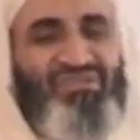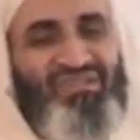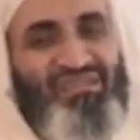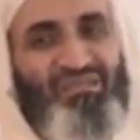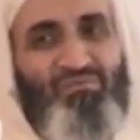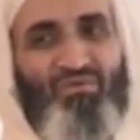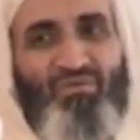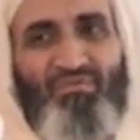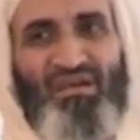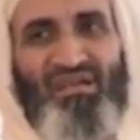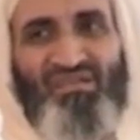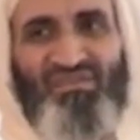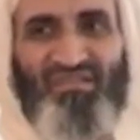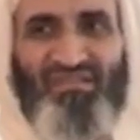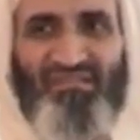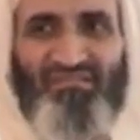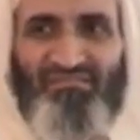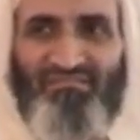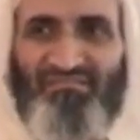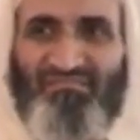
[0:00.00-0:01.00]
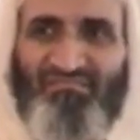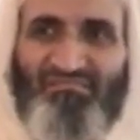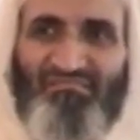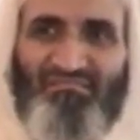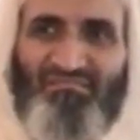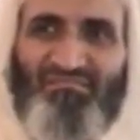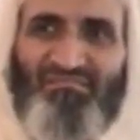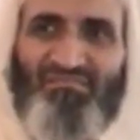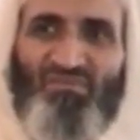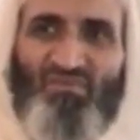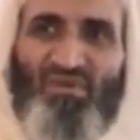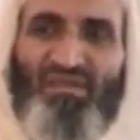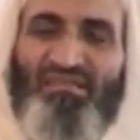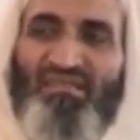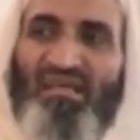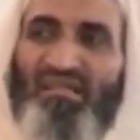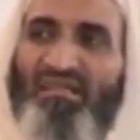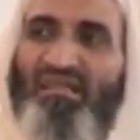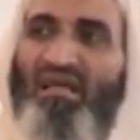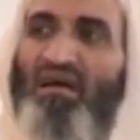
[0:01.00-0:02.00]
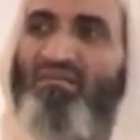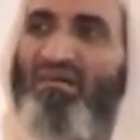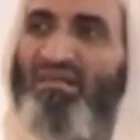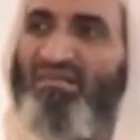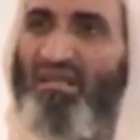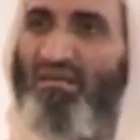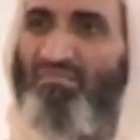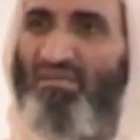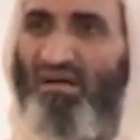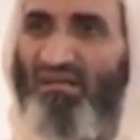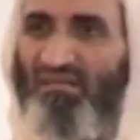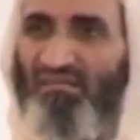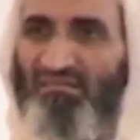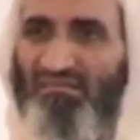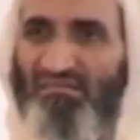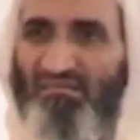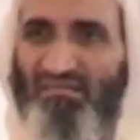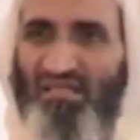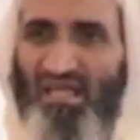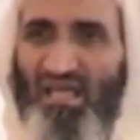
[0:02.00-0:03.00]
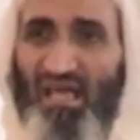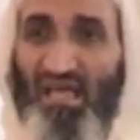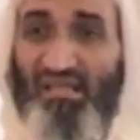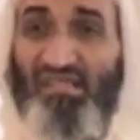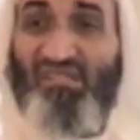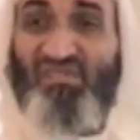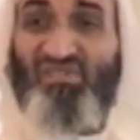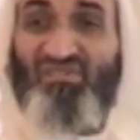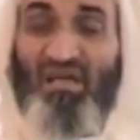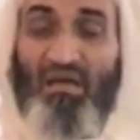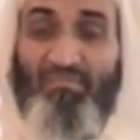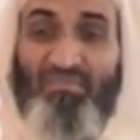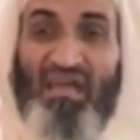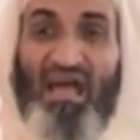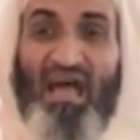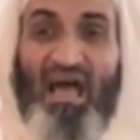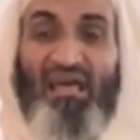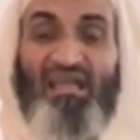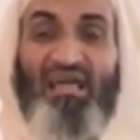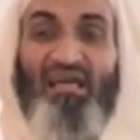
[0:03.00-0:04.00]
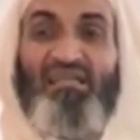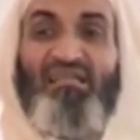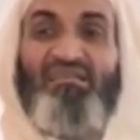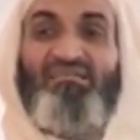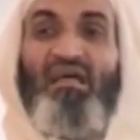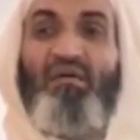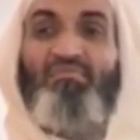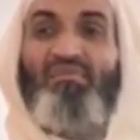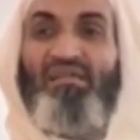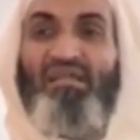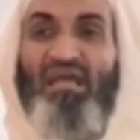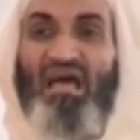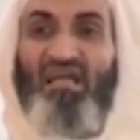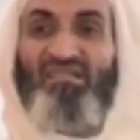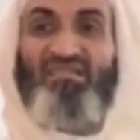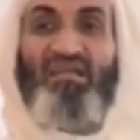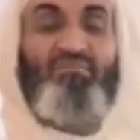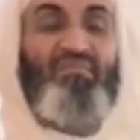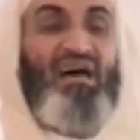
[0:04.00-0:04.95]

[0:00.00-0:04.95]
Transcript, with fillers: بشكل مباشر ولذلك وجب أن نجتمع على كتاب الله